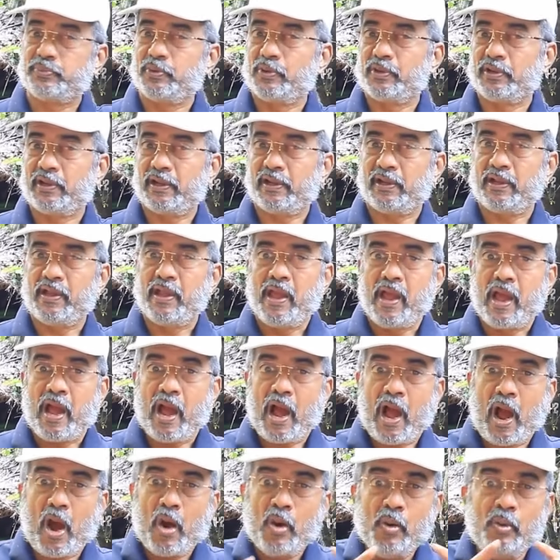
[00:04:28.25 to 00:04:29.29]
போங்க
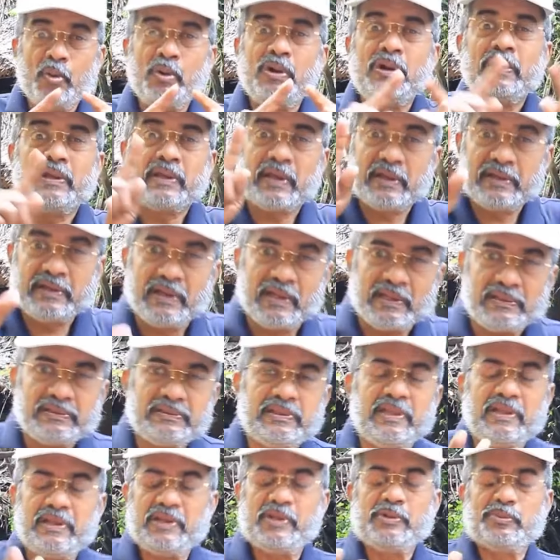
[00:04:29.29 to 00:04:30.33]
அவங்களுக்கு என்ன
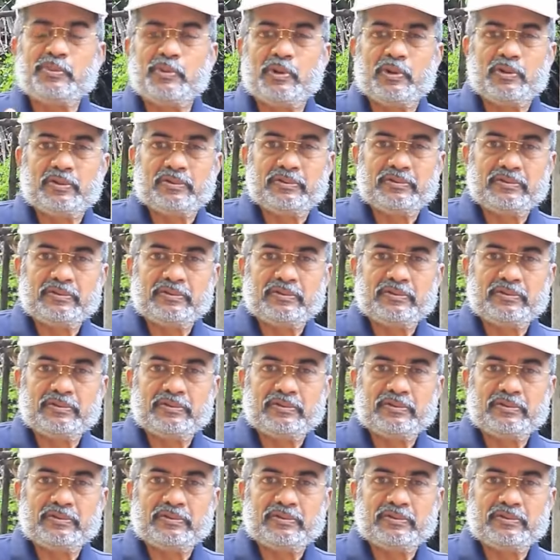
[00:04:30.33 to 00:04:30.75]
தெரியுமோ